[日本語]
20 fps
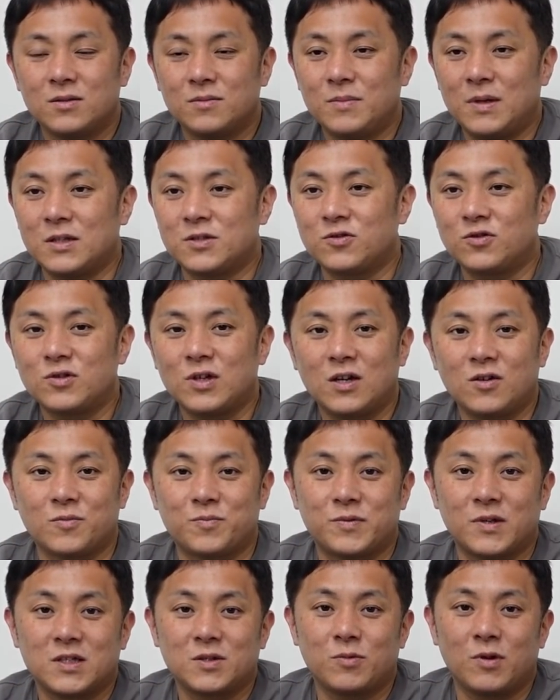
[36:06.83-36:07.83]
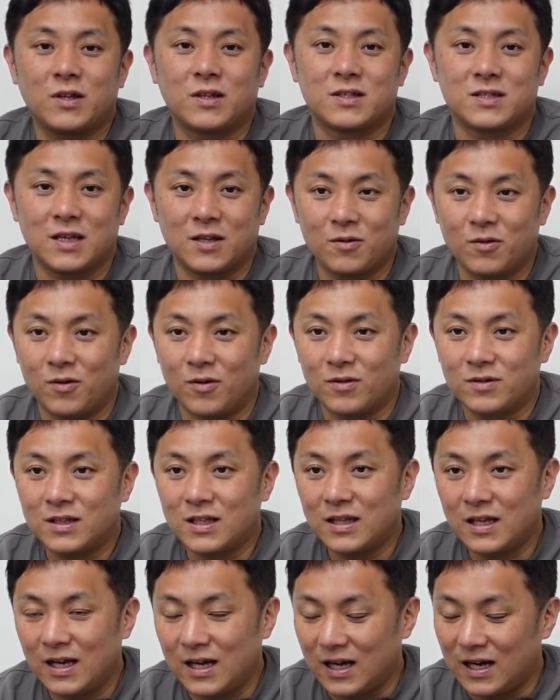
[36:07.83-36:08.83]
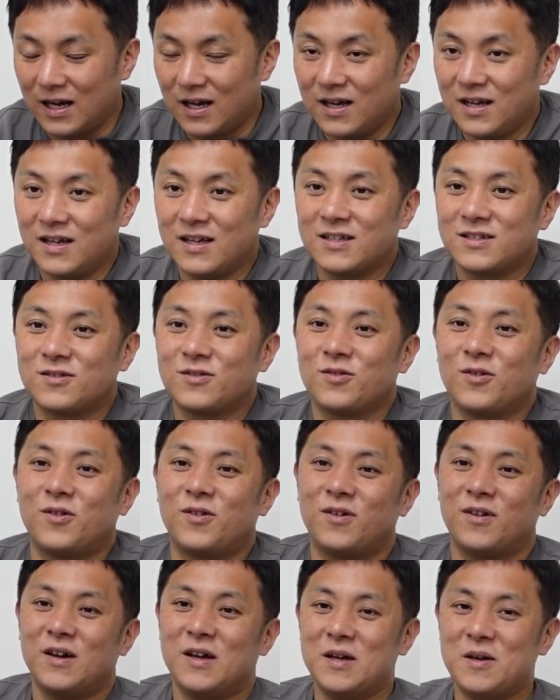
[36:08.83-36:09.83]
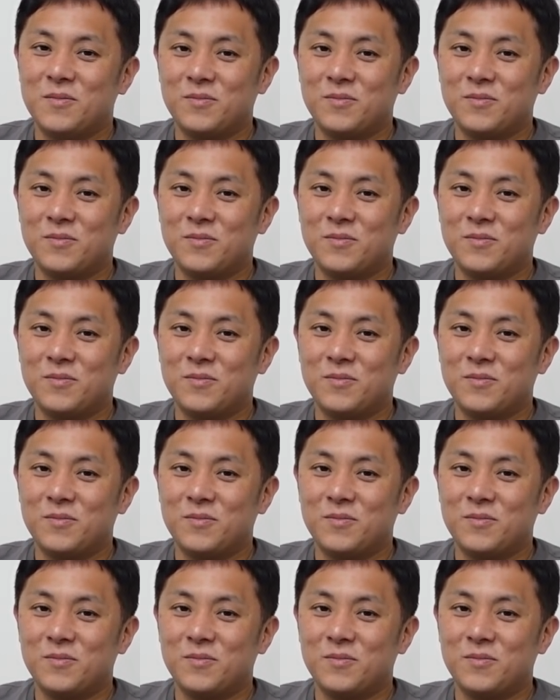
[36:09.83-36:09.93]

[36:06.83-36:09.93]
まあ、十中八九プラシボなんですけど、ただ、その、